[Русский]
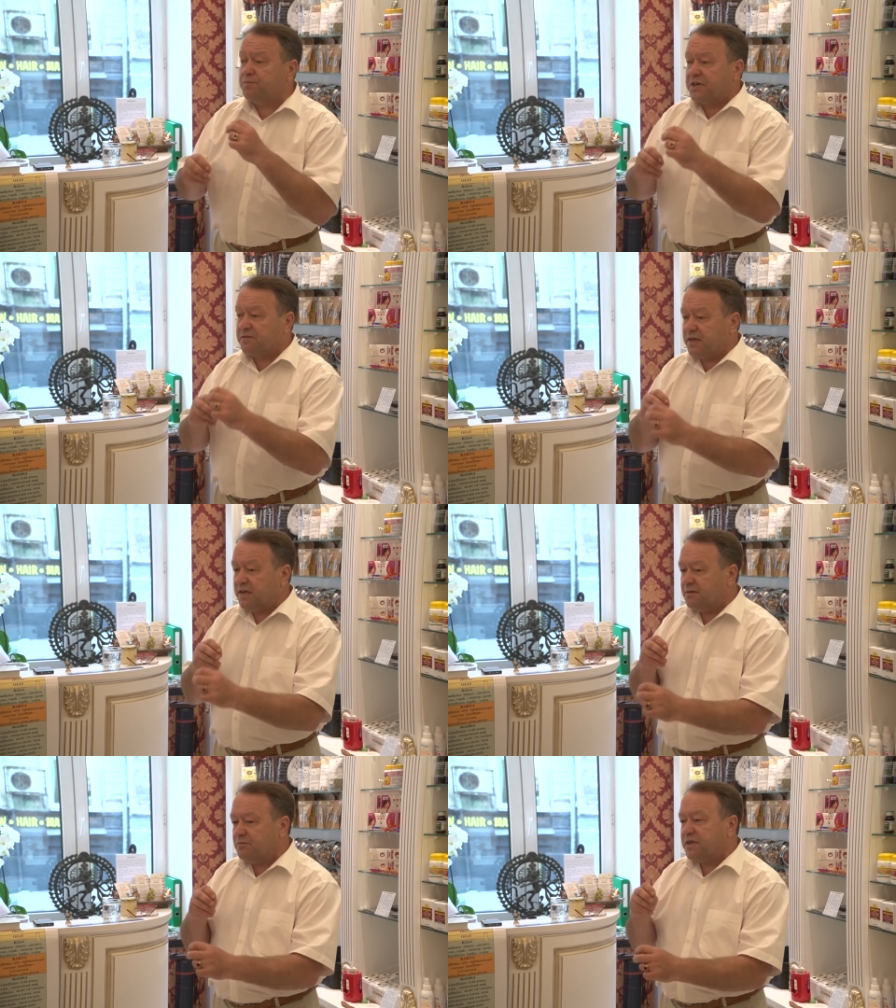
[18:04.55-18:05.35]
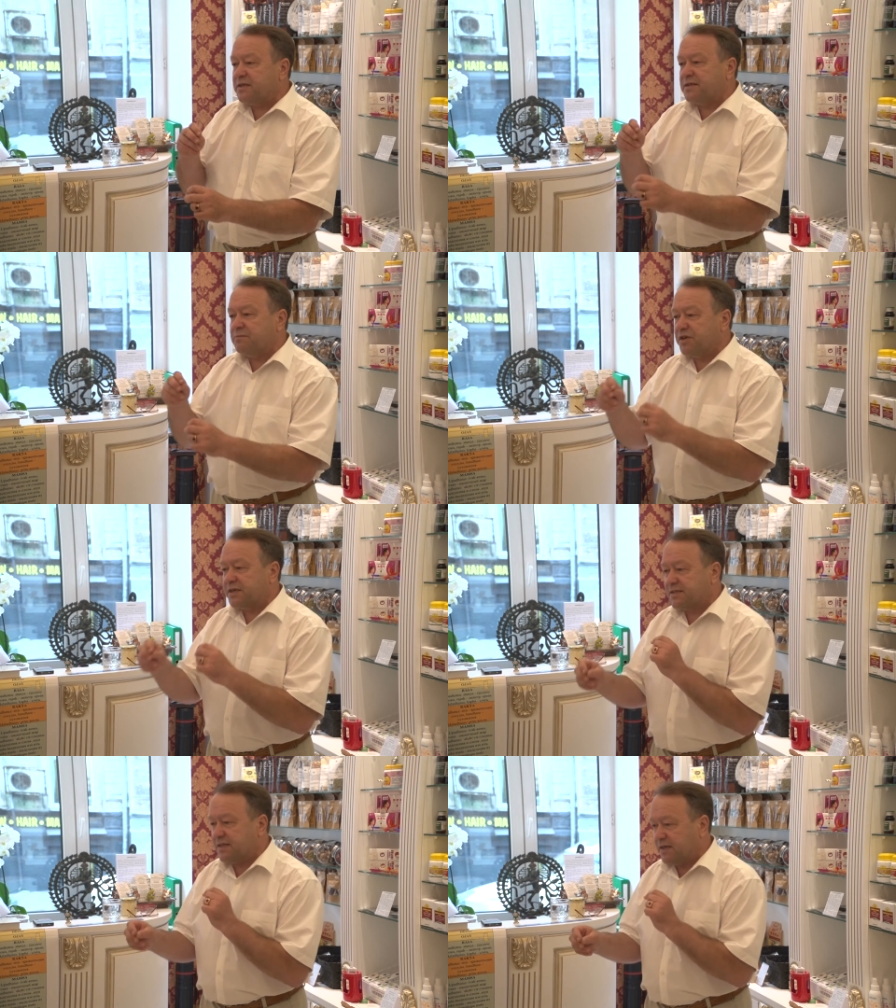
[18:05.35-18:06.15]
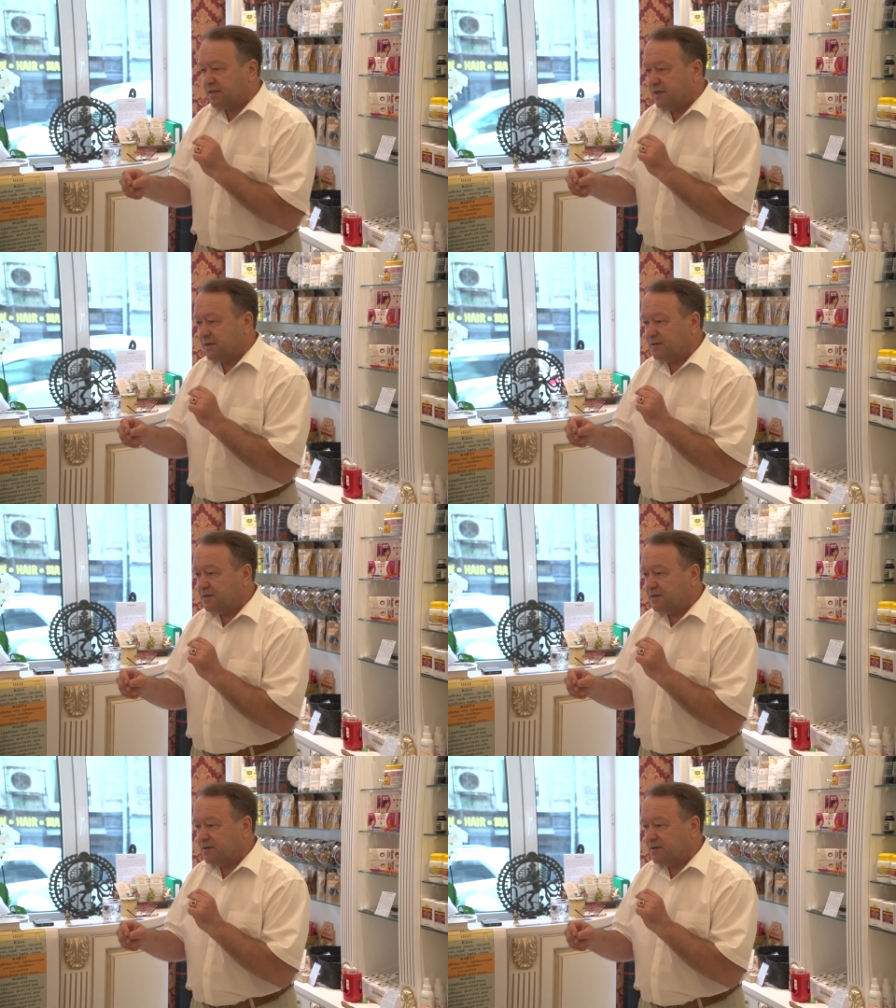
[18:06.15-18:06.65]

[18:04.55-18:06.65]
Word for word: первоэлементы мироздания.